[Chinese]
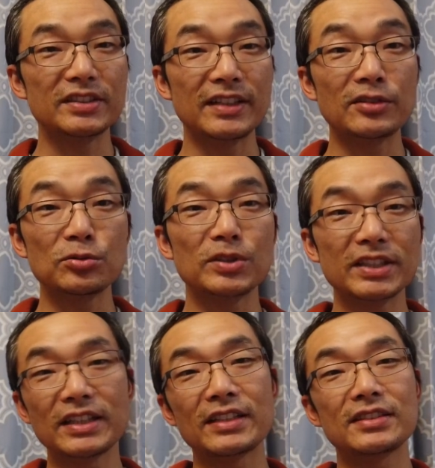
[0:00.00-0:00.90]
你在做
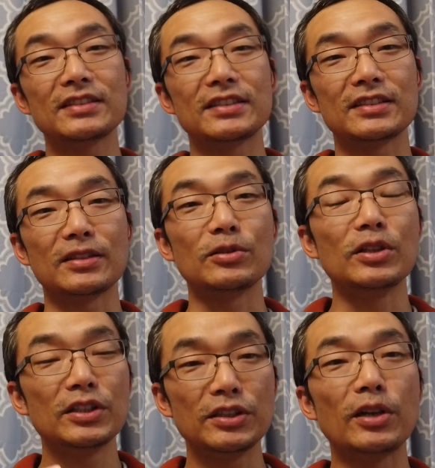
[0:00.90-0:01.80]
这件事的时候
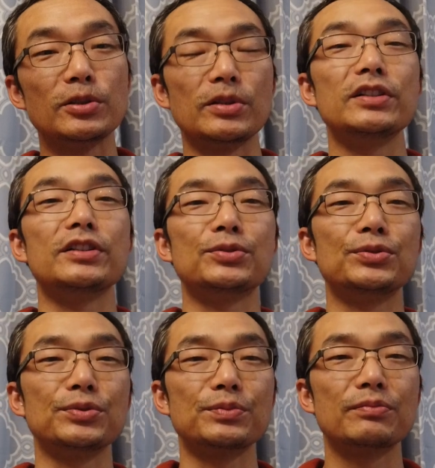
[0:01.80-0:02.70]
要有乐
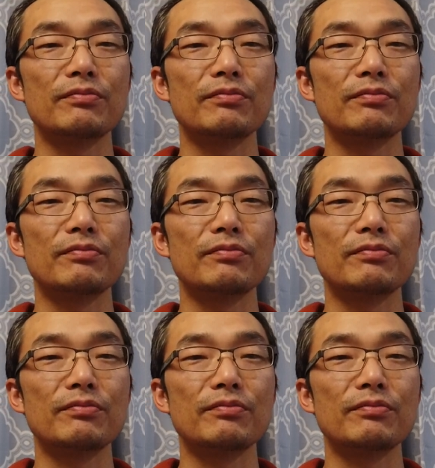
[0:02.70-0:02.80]
趣。